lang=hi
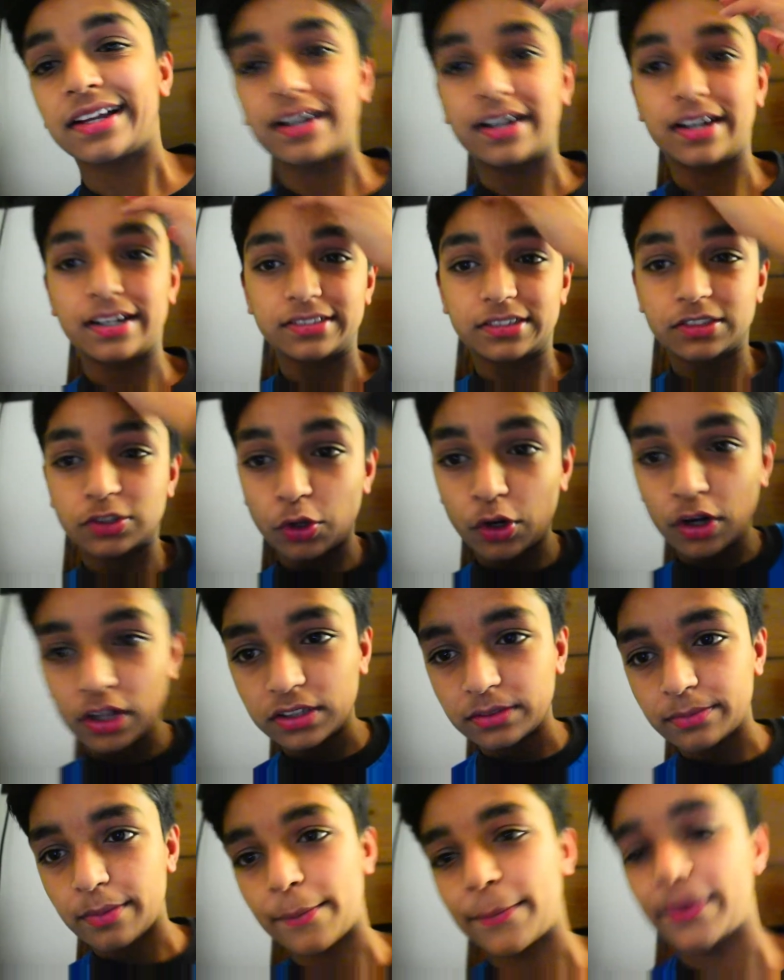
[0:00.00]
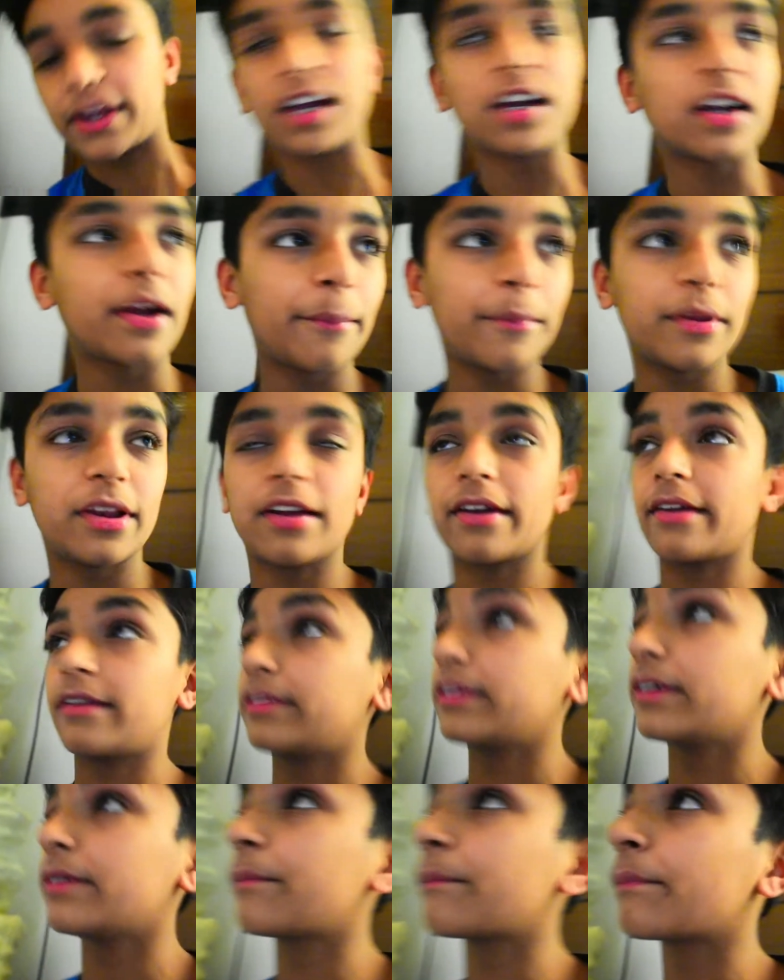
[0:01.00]
गई थोड़ा सा मम्मी का काम में लग
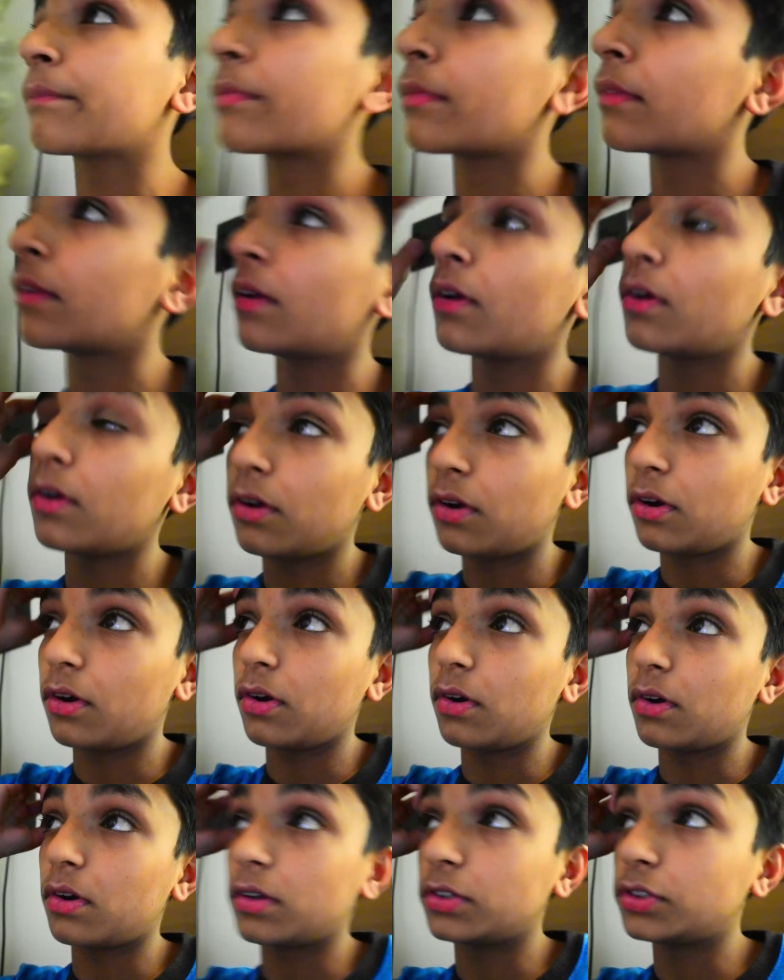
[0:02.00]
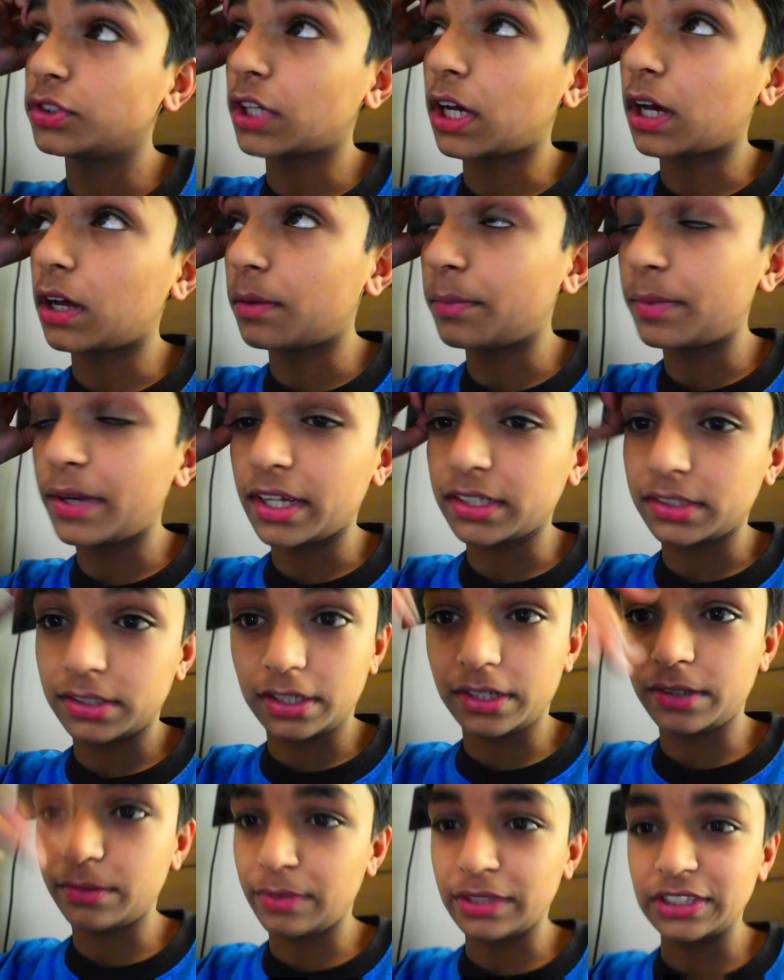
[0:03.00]
रहे थे और चार भी ऐसे
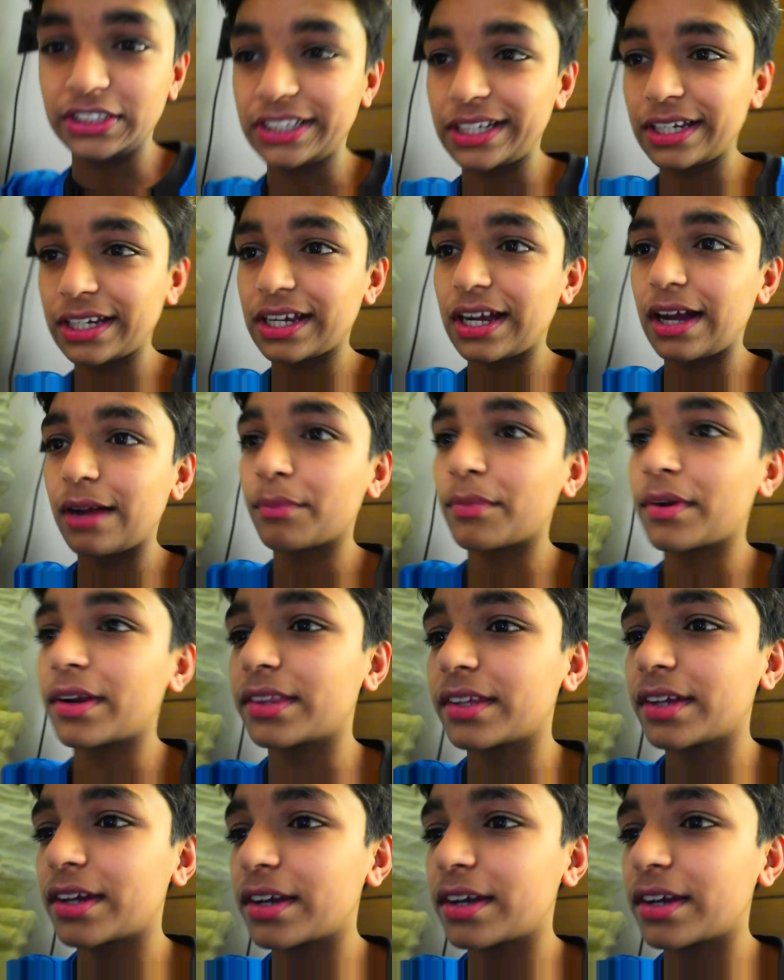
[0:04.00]
ही बजे के काम करते